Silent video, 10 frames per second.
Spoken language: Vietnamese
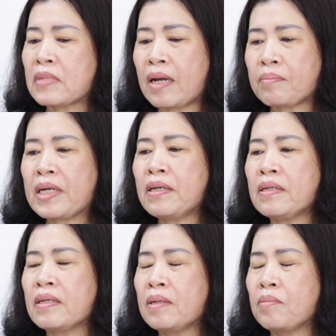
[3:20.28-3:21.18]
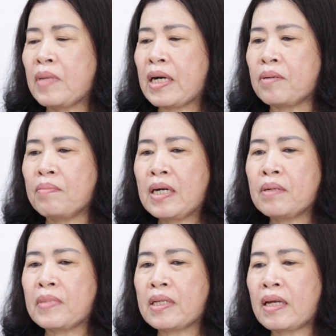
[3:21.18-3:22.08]
năm ký mà ngày
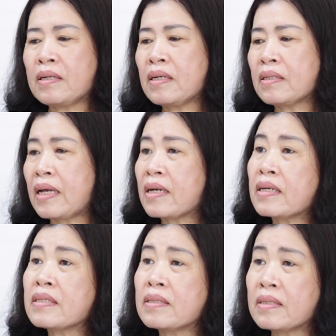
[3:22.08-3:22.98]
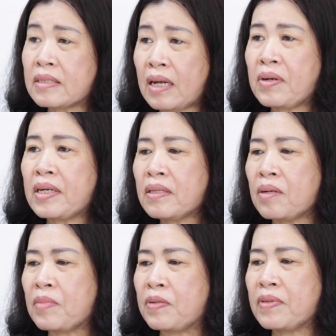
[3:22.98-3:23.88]
mai mình thấy nó tăng lên sáu ký thì
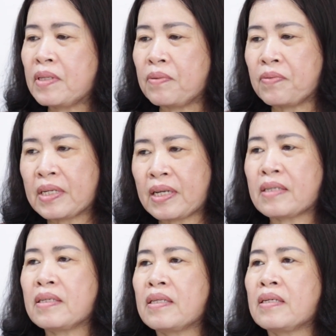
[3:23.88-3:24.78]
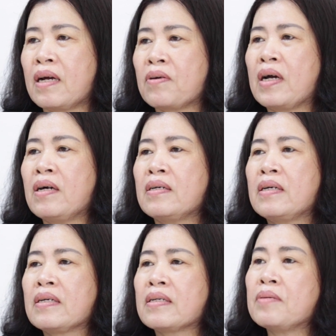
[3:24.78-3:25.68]
mình phải tìm nguyên nhân như thế nào đó
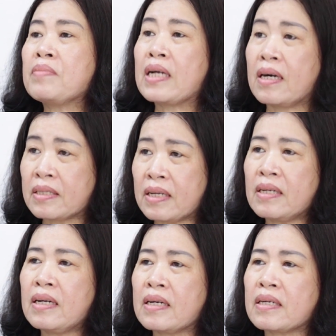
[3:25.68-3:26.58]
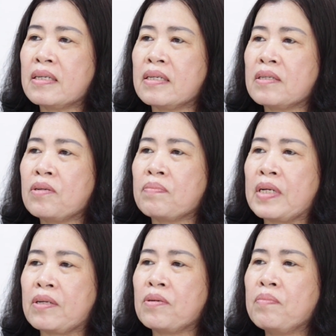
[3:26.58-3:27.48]
để mình hạn chế là cái lượng dùng
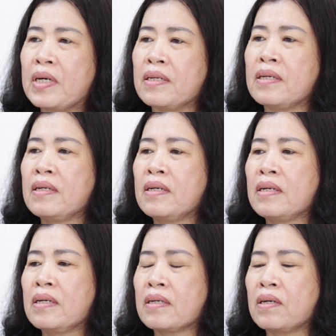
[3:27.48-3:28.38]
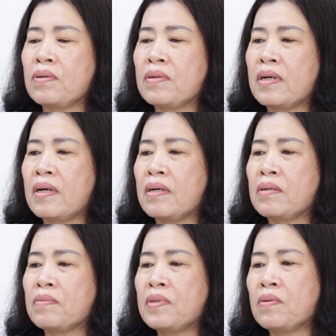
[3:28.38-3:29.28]
điện của mình. Rồi
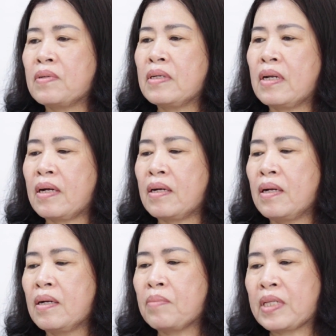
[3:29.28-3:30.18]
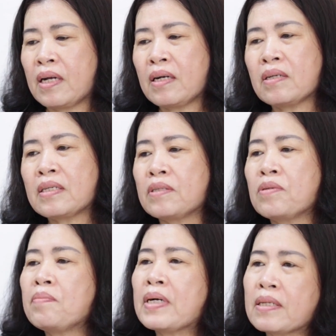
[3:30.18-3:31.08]
ví dụ như là mình thấy có chỉ
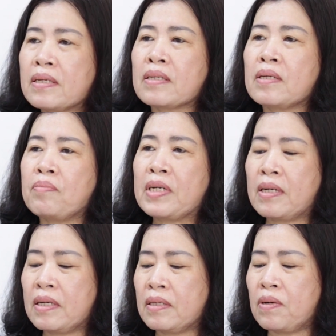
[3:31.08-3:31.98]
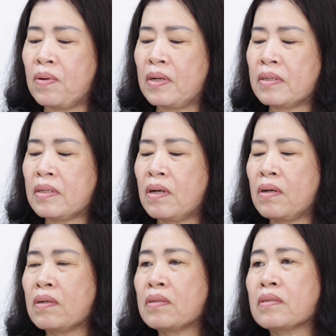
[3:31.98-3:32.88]
số bất thường thì mình nên gọi
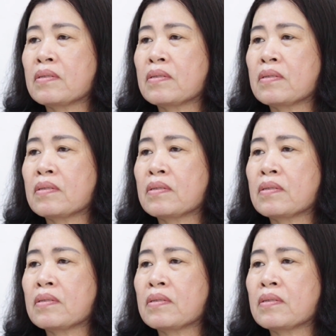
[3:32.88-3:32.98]
cho